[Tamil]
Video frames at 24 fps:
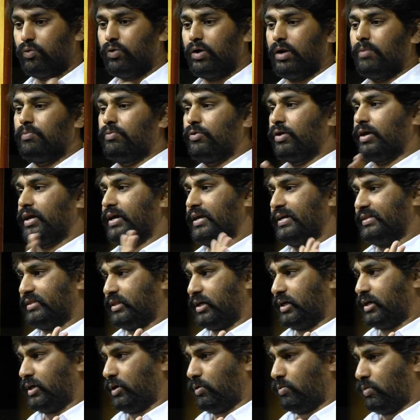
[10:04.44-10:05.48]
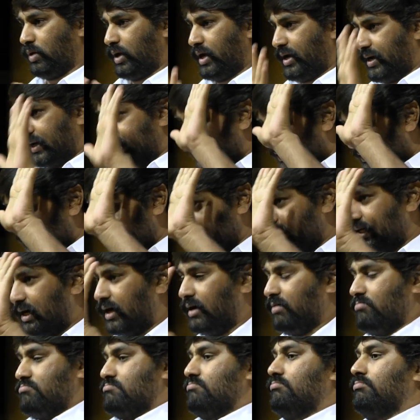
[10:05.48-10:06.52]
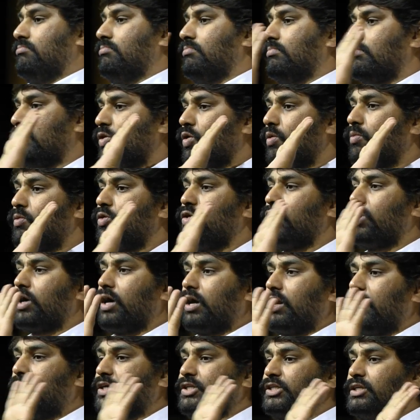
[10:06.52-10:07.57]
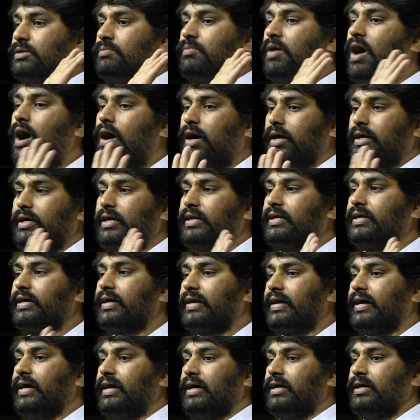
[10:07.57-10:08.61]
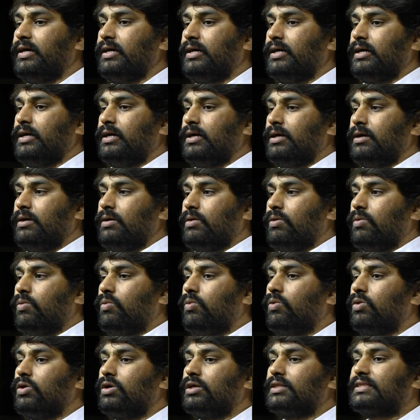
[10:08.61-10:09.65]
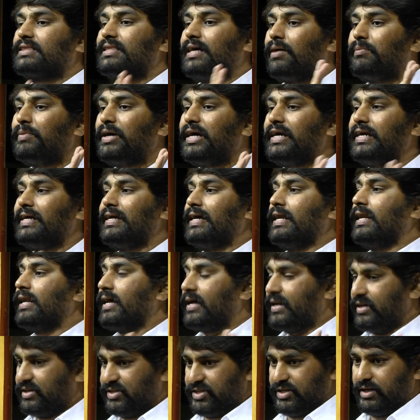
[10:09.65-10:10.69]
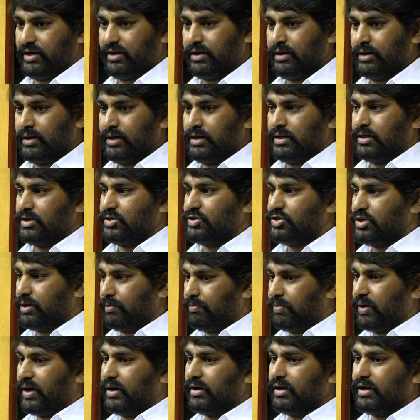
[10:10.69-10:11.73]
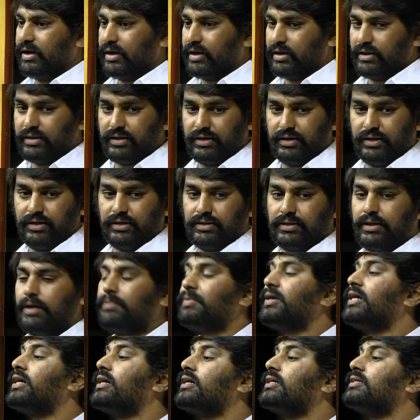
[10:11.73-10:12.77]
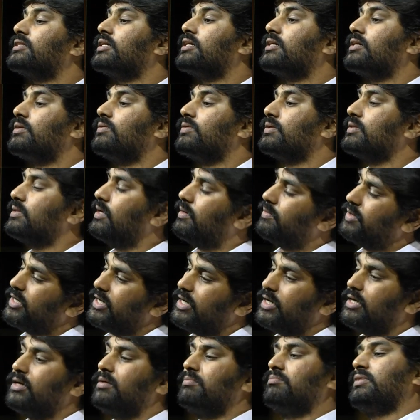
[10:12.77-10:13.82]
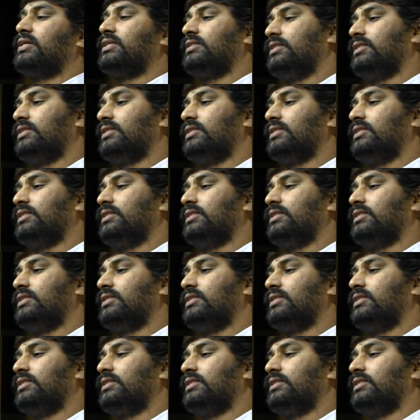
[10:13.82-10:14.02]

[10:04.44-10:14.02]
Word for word: மூலப்பொருள்களை திரட்டி கொண்டார் இதுதான் நொபுரு கராஷிமா என்கிற ஒரு தமிழியல் அறிஞர் ஜப்பானிலிருந்து தமிழகத்திற்கு வந்து தமிழகம்